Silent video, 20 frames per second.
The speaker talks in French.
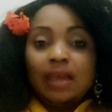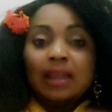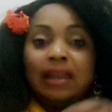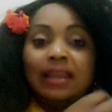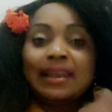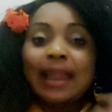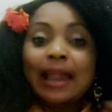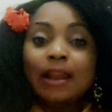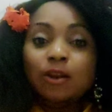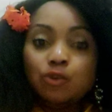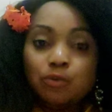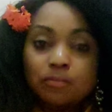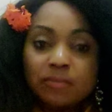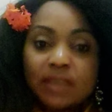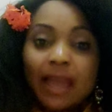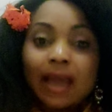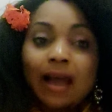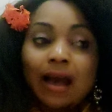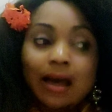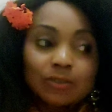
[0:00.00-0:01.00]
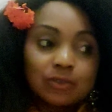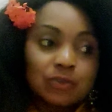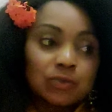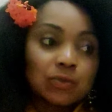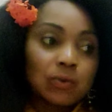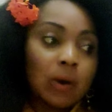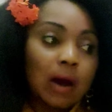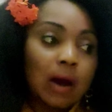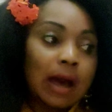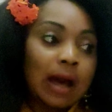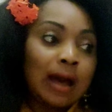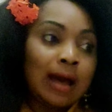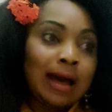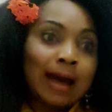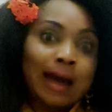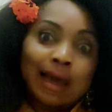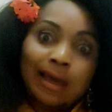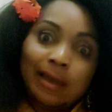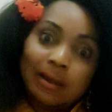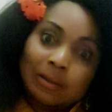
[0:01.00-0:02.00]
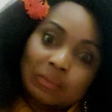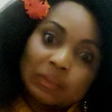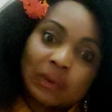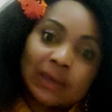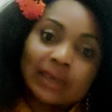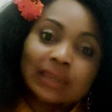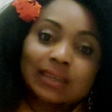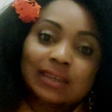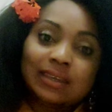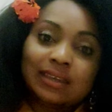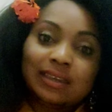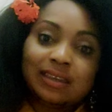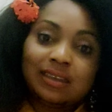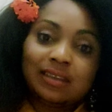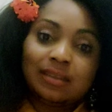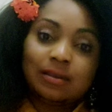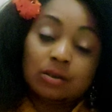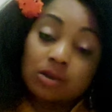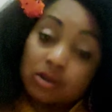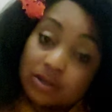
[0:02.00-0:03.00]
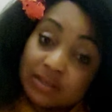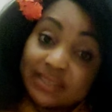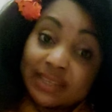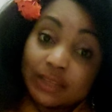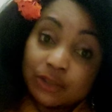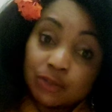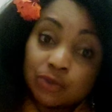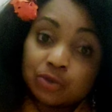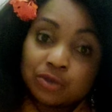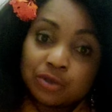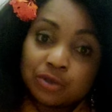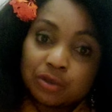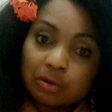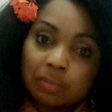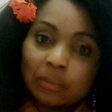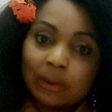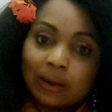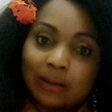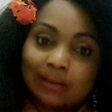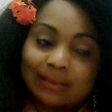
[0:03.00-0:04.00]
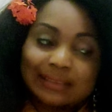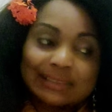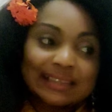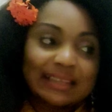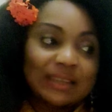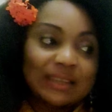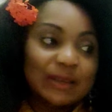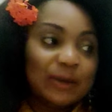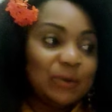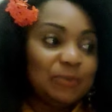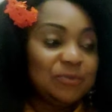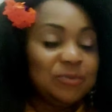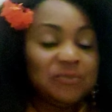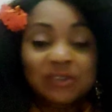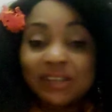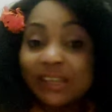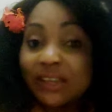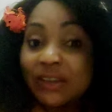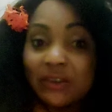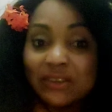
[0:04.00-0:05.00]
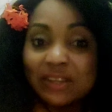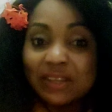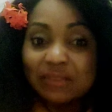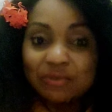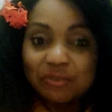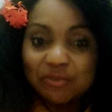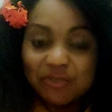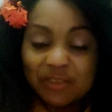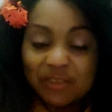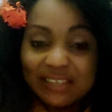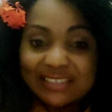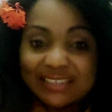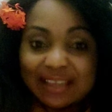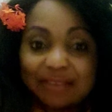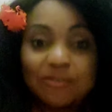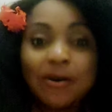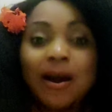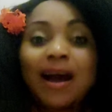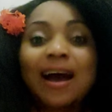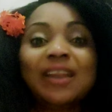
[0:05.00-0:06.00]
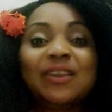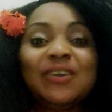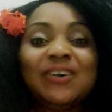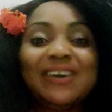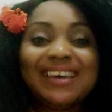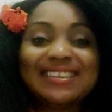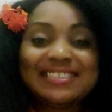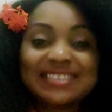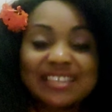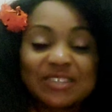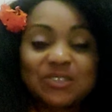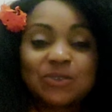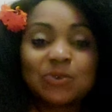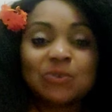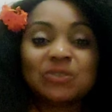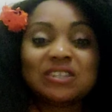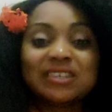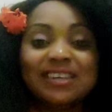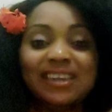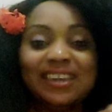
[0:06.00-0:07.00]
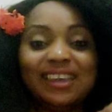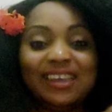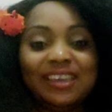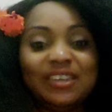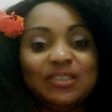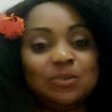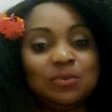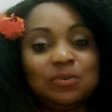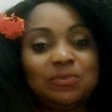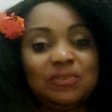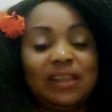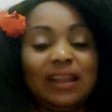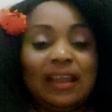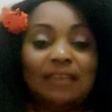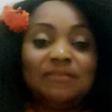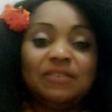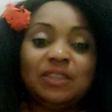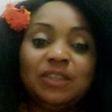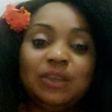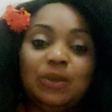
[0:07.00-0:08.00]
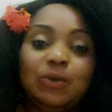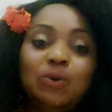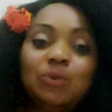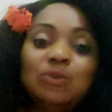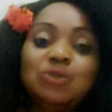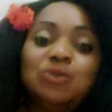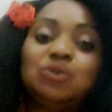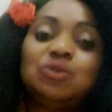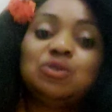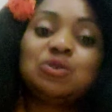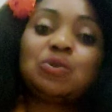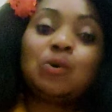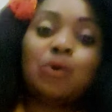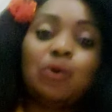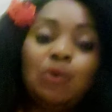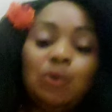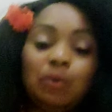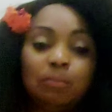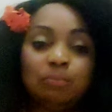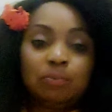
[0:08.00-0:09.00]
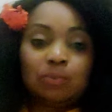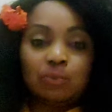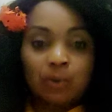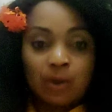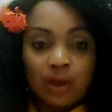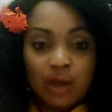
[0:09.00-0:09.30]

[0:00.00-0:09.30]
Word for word: La lumière en toi a un prix. Le sais-tu seulement Vous voulez connaître, vous voulez savoir, alors restez scotché et suivez la vidéo jusqu'au bout.